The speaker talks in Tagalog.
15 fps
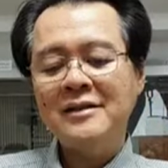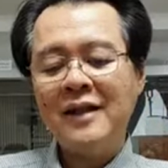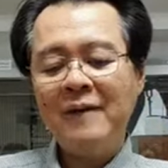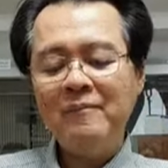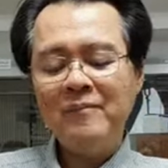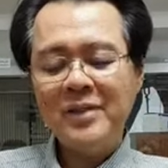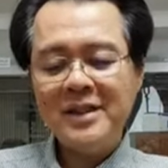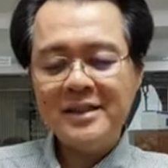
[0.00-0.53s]

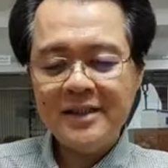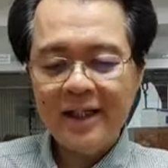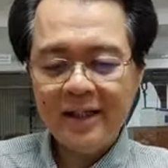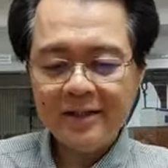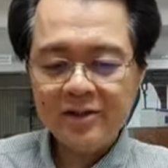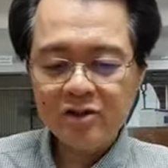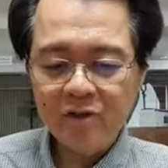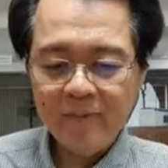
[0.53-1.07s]
Number
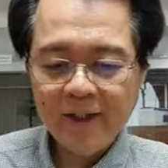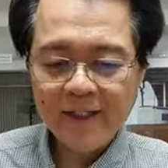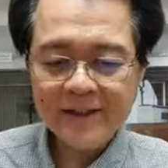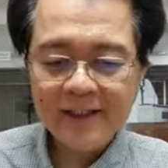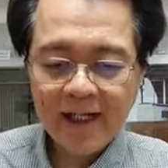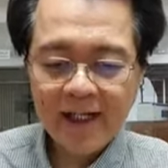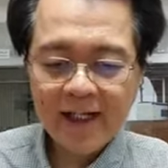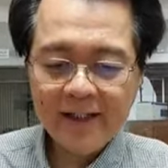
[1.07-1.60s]
six, kung may
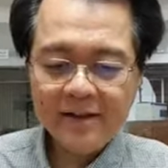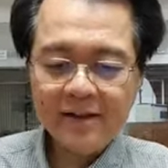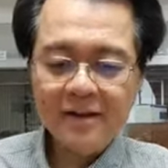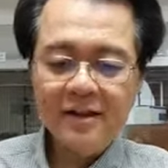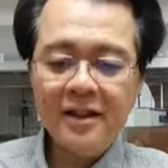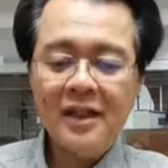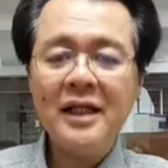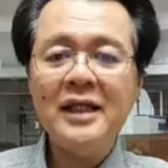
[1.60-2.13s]
sakit,
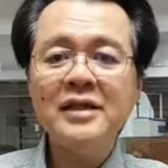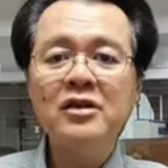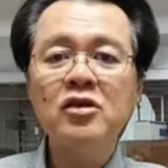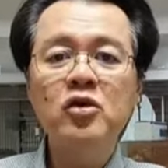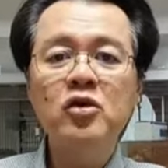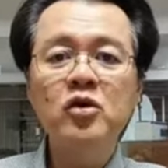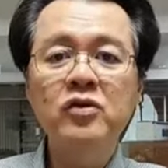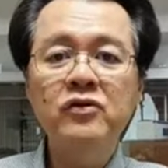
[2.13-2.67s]
eat
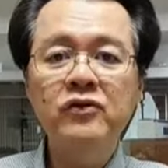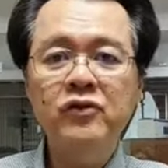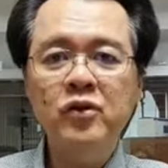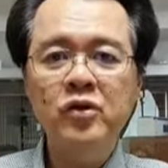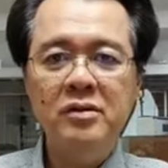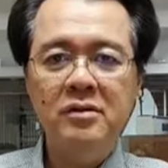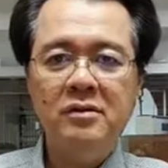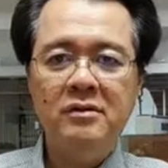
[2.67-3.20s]
good
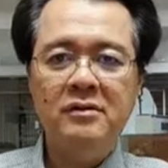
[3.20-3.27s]
food.